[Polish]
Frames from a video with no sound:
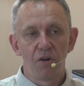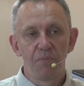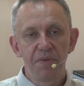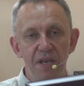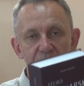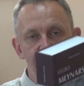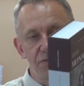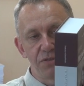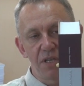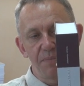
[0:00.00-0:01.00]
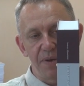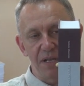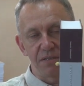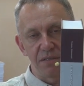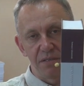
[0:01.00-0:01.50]
objętość tej
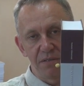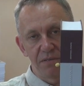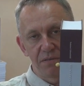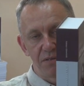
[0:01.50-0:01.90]
pracy